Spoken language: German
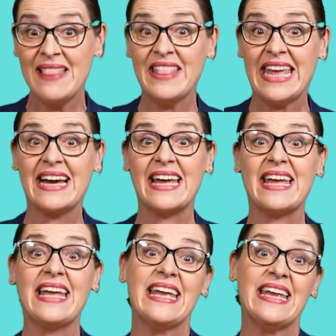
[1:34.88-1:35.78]
Nähere
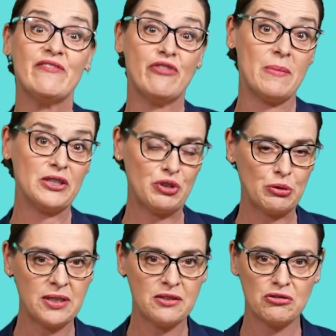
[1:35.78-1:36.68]

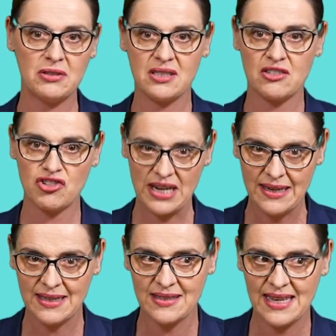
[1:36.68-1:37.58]
Informationen zu dieser
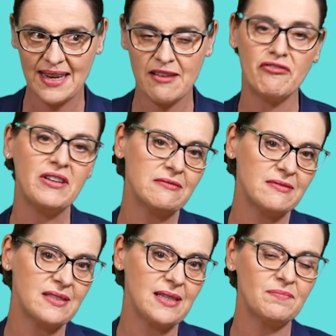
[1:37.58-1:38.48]
Stellenanzeige finden
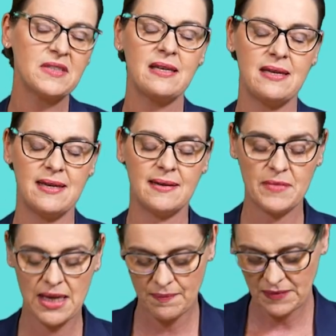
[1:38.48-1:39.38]
Sie hier
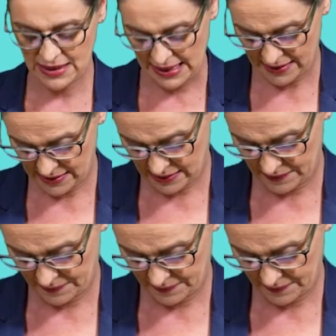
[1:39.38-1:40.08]
im Text.